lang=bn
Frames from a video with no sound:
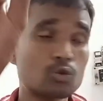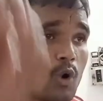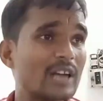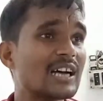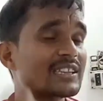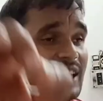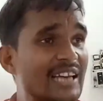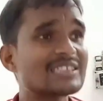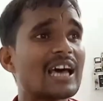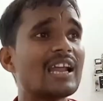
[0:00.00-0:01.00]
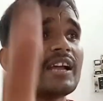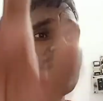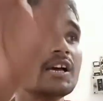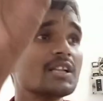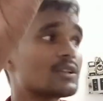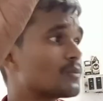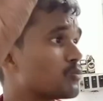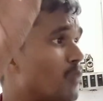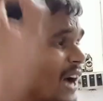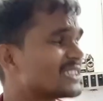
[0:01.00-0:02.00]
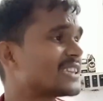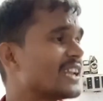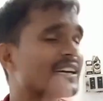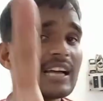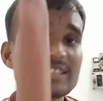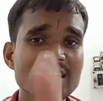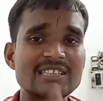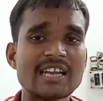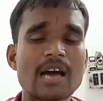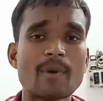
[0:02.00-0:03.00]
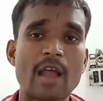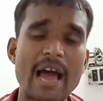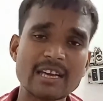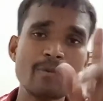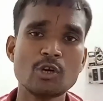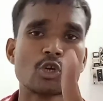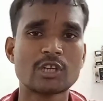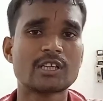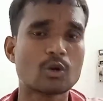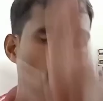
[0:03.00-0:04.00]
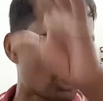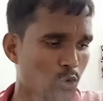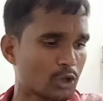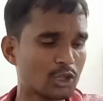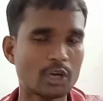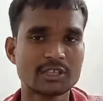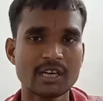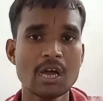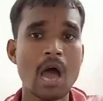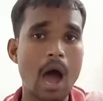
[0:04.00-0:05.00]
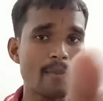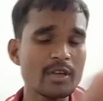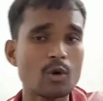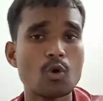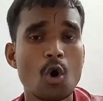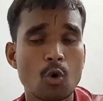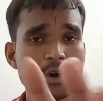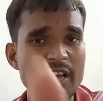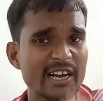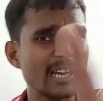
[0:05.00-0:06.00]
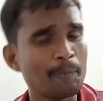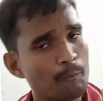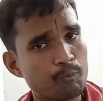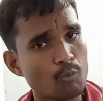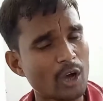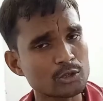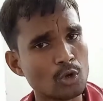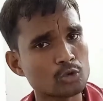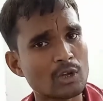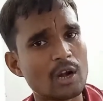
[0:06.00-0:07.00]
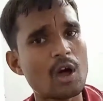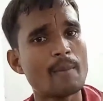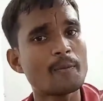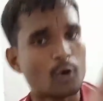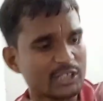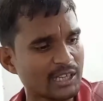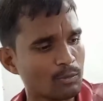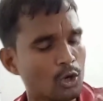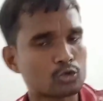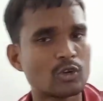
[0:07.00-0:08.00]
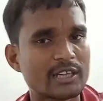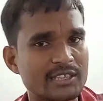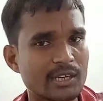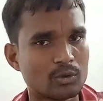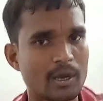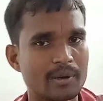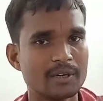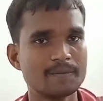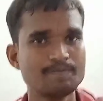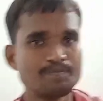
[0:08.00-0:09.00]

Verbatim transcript: দু হাজার তেইশ সালের বাইশ তারিখে না তেইশ তারিখে আবার একই ভিডিও ছেড়েছে কত ক্ষতি হয়েছে আমি ও নেগেটিভ ভয়েসগুলো শোনালো আমি পজিটিভগুলো শোনাচ্ছি দেখুন এবারে